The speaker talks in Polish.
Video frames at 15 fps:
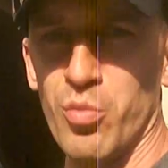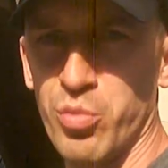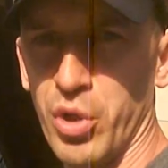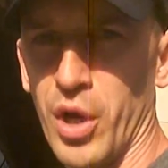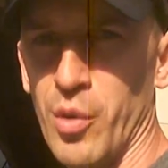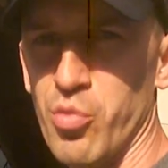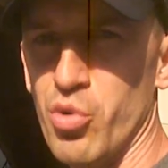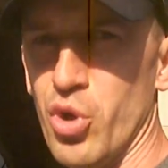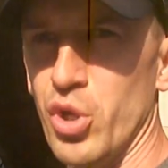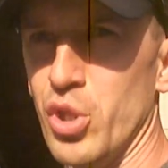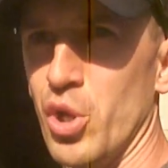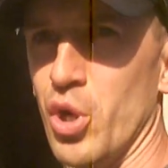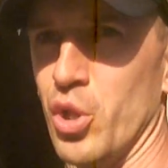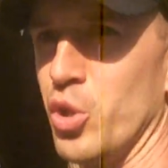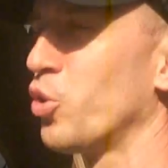taka była
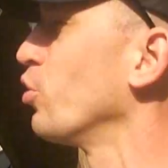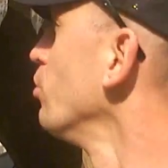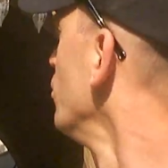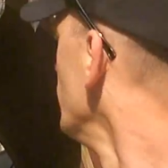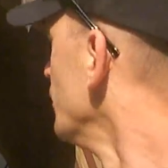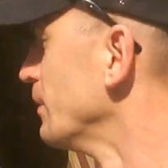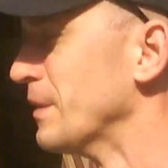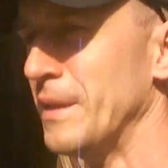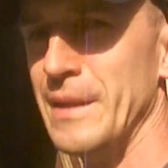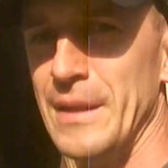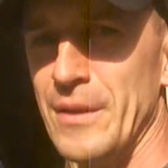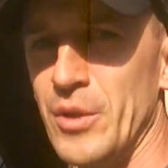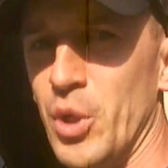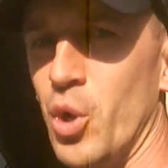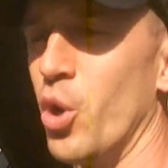idea tego, tego